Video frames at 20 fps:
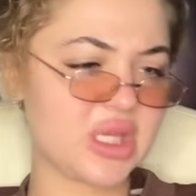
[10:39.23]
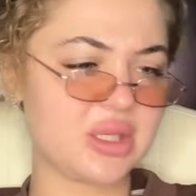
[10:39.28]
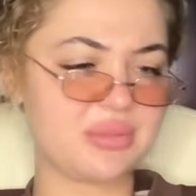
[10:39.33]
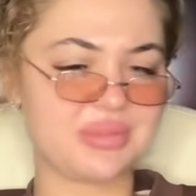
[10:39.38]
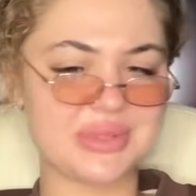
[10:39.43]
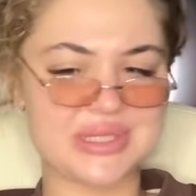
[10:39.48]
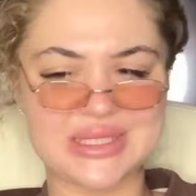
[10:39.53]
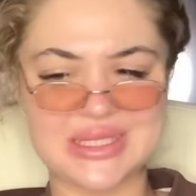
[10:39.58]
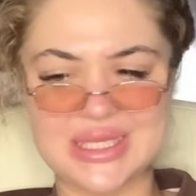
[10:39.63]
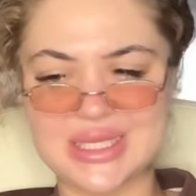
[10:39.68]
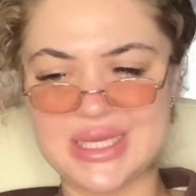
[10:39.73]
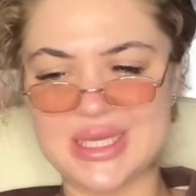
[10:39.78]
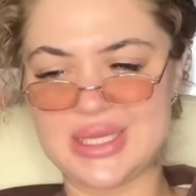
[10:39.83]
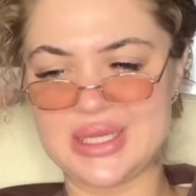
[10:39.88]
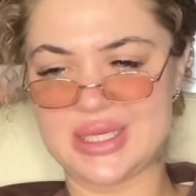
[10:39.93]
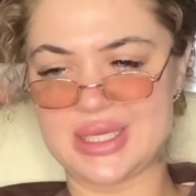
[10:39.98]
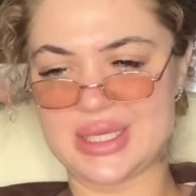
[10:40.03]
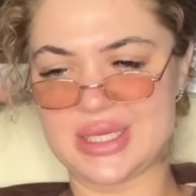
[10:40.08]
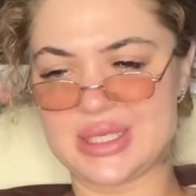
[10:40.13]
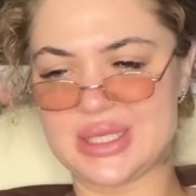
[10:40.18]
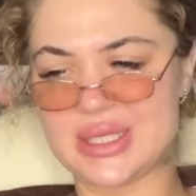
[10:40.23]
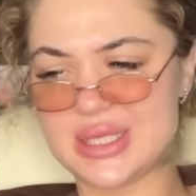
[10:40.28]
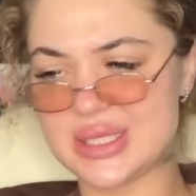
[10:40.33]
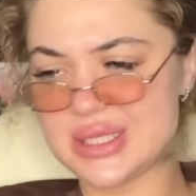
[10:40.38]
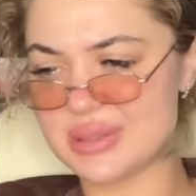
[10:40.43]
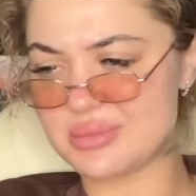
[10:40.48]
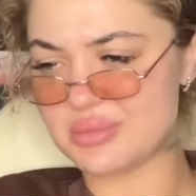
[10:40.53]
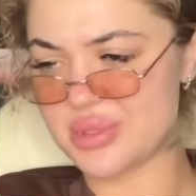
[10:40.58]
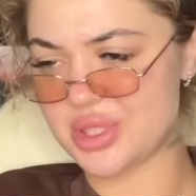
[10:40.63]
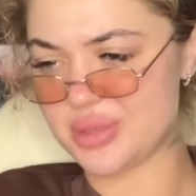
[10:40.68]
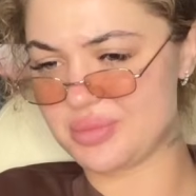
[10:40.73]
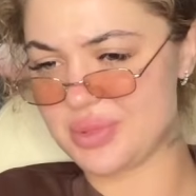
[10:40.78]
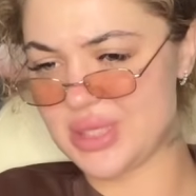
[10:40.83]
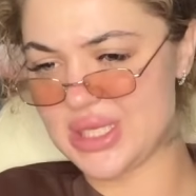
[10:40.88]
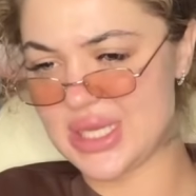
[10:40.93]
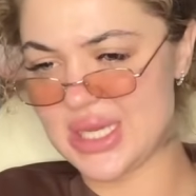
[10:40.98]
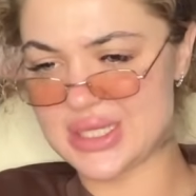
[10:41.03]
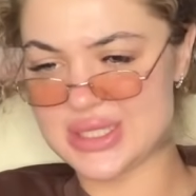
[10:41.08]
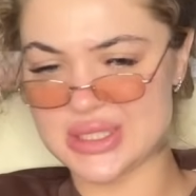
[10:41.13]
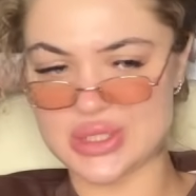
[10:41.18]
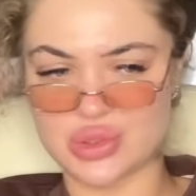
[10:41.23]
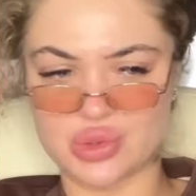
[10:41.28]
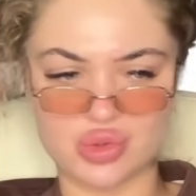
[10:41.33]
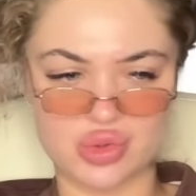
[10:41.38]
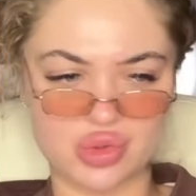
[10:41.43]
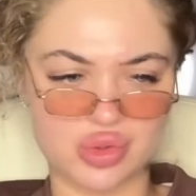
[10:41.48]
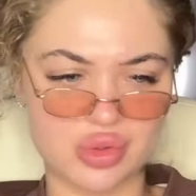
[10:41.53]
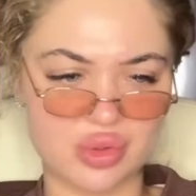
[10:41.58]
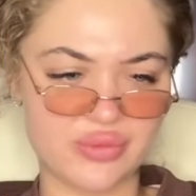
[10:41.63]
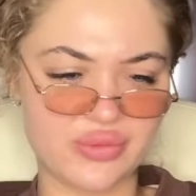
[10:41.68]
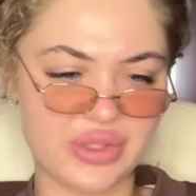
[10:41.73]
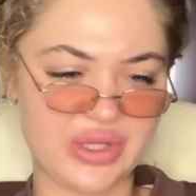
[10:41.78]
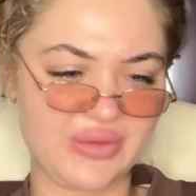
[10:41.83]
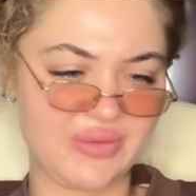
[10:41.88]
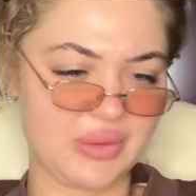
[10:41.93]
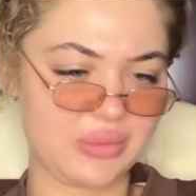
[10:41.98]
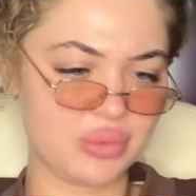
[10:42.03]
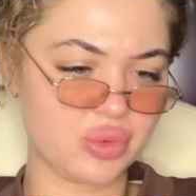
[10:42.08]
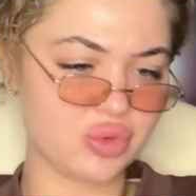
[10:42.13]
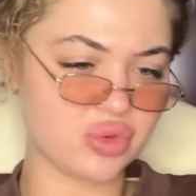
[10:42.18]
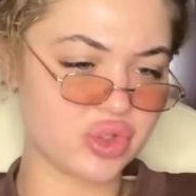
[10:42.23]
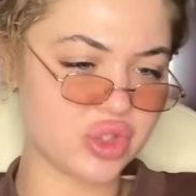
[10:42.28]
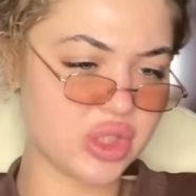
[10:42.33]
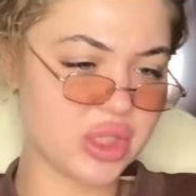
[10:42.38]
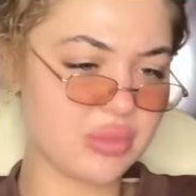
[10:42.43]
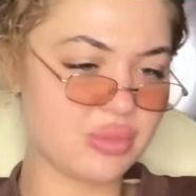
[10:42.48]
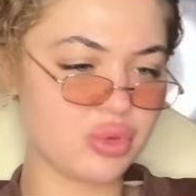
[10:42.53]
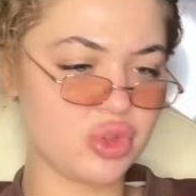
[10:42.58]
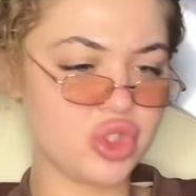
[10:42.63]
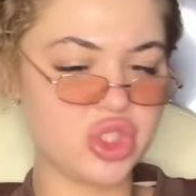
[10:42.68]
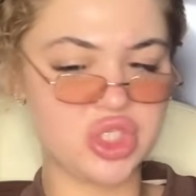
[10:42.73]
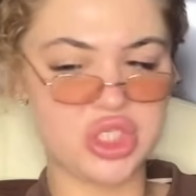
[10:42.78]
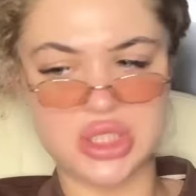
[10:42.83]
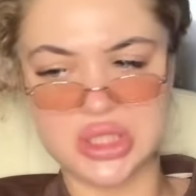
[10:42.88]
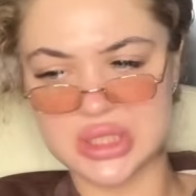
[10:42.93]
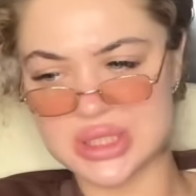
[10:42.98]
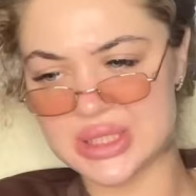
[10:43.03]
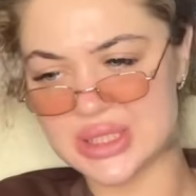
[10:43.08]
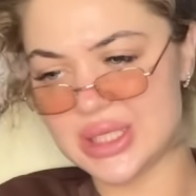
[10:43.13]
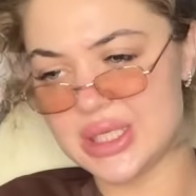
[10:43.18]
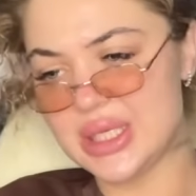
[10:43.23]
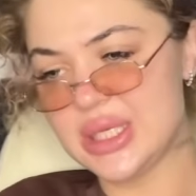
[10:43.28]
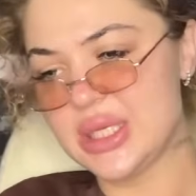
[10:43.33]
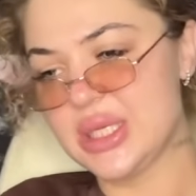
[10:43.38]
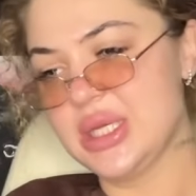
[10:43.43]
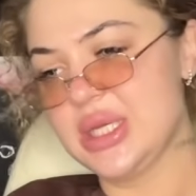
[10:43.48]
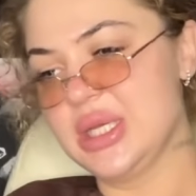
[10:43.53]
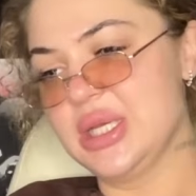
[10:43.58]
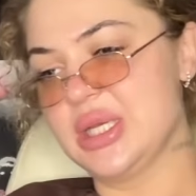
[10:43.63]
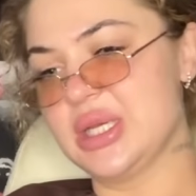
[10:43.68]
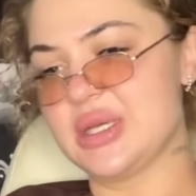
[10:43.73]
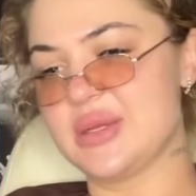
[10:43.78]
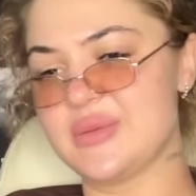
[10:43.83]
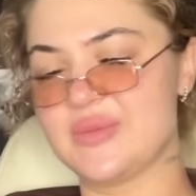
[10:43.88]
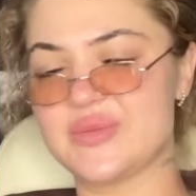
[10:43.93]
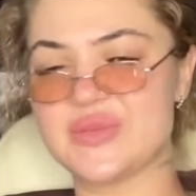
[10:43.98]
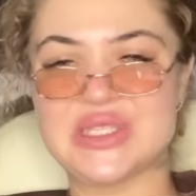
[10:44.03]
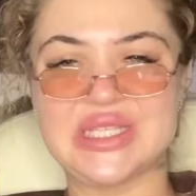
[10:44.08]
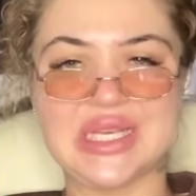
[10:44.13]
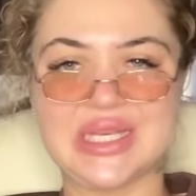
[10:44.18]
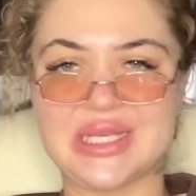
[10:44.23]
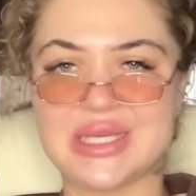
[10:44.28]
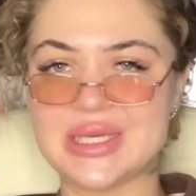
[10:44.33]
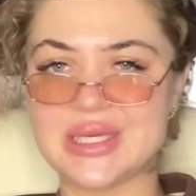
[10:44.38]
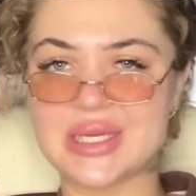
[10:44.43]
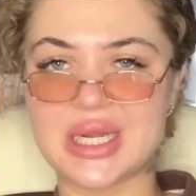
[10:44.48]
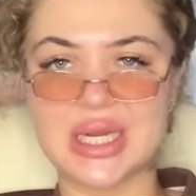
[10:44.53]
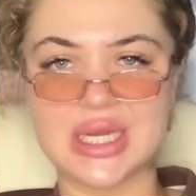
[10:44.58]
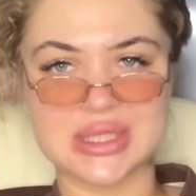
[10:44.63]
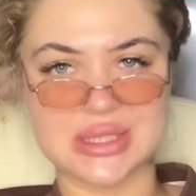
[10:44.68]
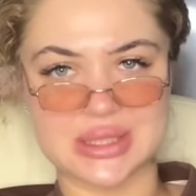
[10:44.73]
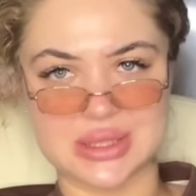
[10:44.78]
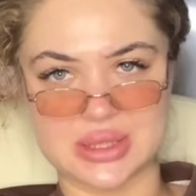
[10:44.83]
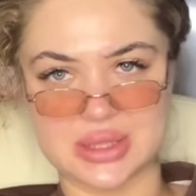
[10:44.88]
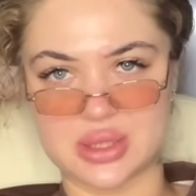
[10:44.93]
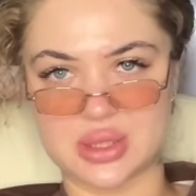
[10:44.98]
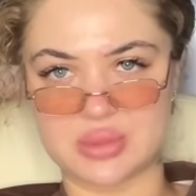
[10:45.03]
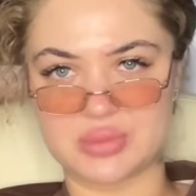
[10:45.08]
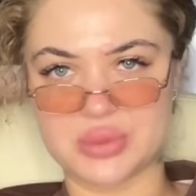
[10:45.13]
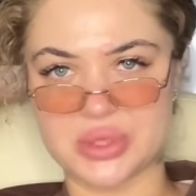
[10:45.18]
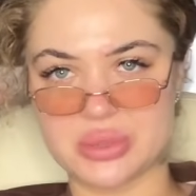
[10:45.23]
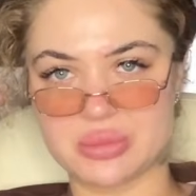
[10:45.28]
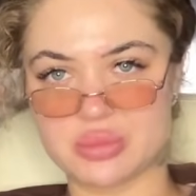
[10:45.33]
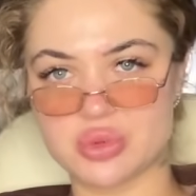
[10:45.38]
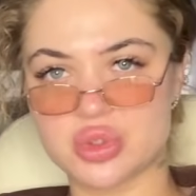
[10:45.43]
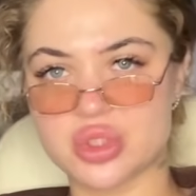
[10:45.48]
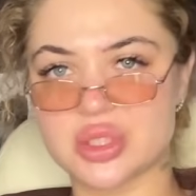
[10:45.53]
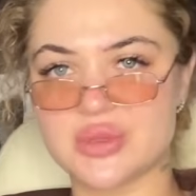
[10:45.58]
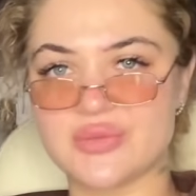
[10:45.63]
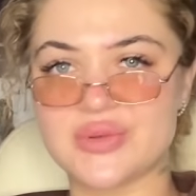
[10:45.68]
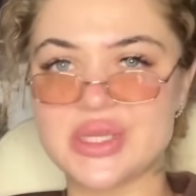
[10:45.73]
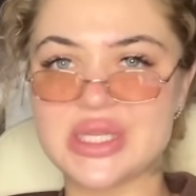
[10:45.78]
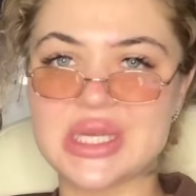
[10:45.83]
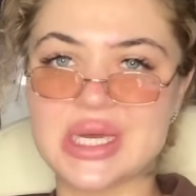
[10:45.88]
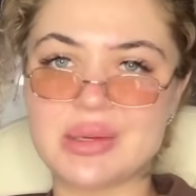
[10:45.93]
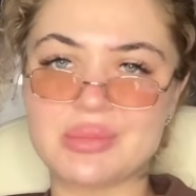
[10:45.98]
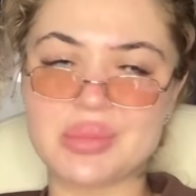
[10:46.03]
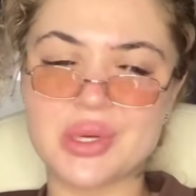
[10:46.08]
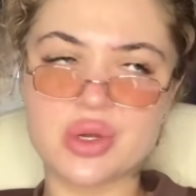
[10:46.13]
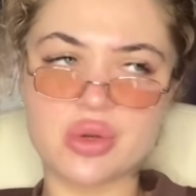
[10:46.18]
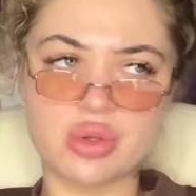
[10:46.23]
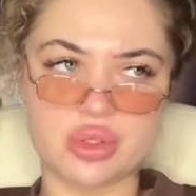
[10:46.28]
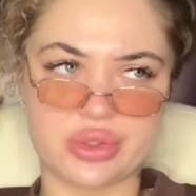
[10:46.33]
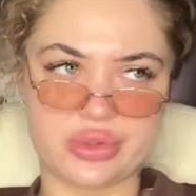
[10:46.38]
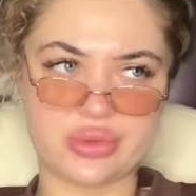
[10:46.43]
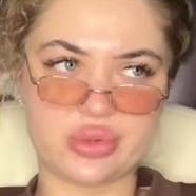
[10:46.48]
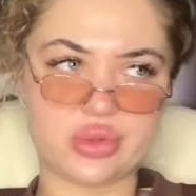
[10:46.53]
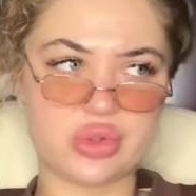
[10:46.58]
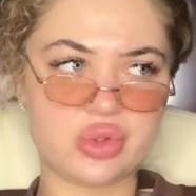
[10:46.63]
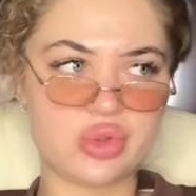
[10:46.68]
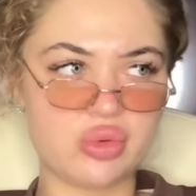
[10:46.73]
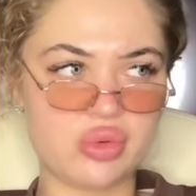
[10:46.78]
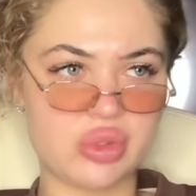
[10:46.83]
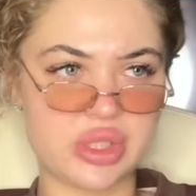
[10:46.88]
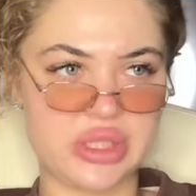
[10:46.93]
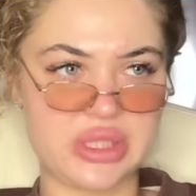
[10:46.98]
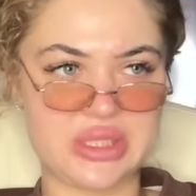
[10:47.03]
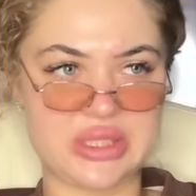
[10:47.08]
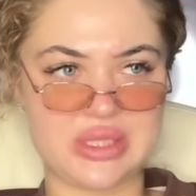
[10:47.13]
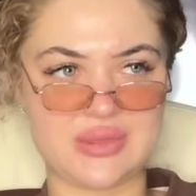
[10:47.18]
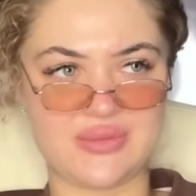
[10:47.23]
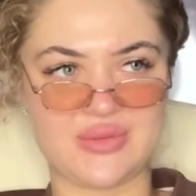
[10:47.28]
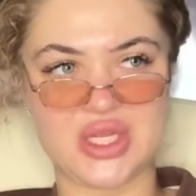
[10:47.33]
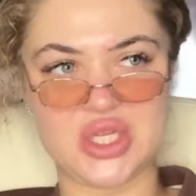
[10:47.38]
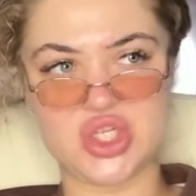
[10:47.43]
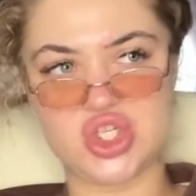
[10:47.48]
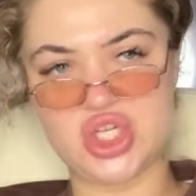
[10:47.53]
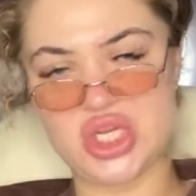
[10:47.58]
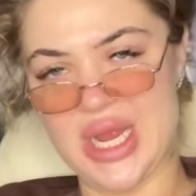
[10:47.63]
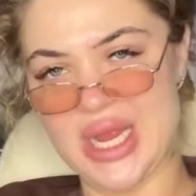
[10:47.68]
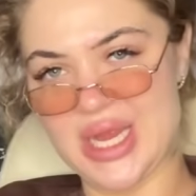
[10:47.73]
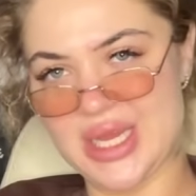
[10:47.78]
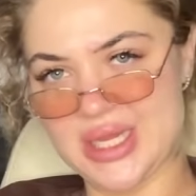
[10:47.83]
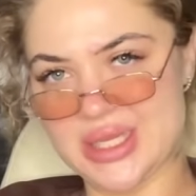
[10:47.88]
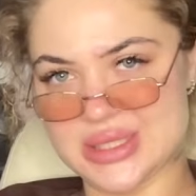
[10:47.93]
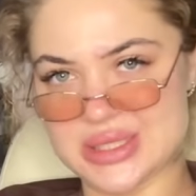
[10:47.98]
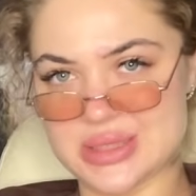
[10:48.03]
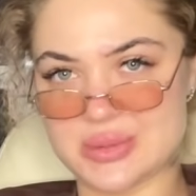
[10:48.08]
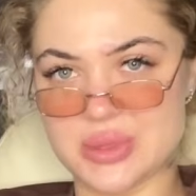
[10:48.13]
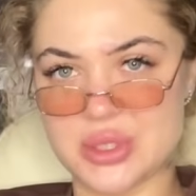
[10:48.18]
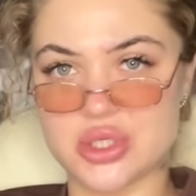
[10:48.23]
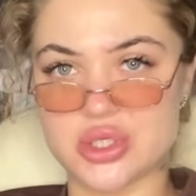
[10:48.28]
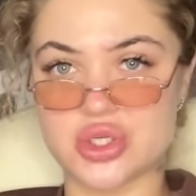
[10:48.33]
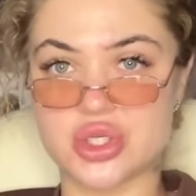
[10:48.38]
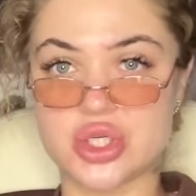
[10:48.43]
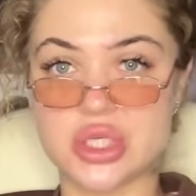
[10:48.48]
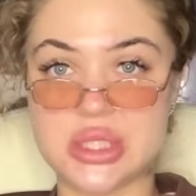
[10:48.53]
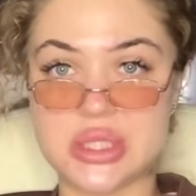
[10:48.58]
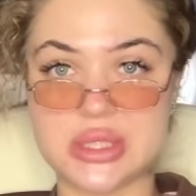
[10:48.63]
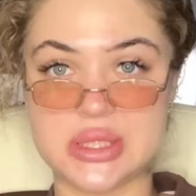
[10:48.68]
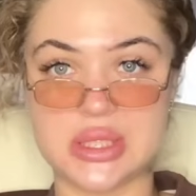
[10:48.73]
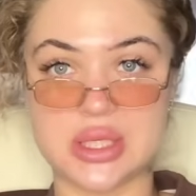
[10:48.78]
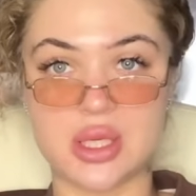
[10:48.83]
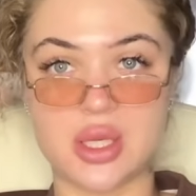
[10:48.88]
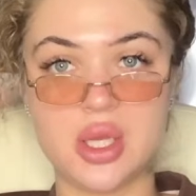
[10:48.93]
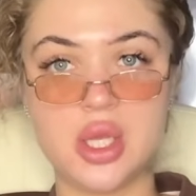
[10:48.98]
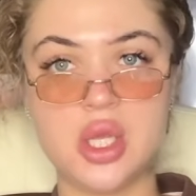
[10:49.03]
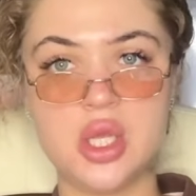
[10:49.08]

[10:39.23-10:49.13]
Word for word: постоянно какие-то мероприятия, тусовки, вам нужны мужчины, Э, всякие разные, потому что вы, наоборот, тухнете в начале своей жизни,